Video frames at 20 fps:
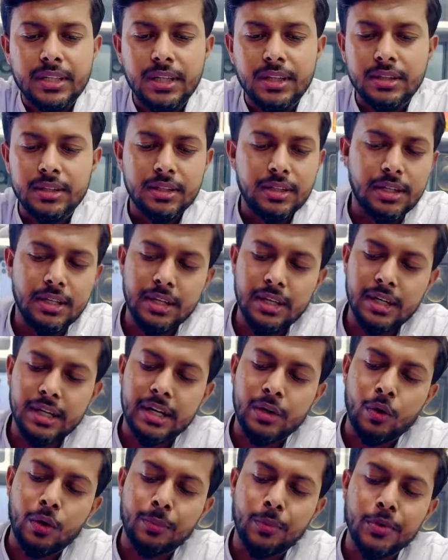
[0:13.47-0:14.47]
হেলথ
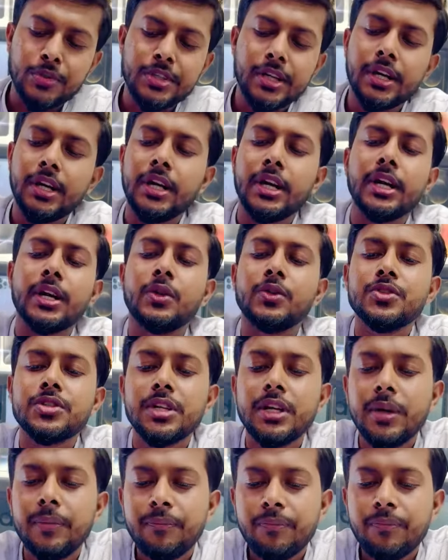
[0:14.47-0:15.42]
আর অপর সাইডে এটা হচ্ছে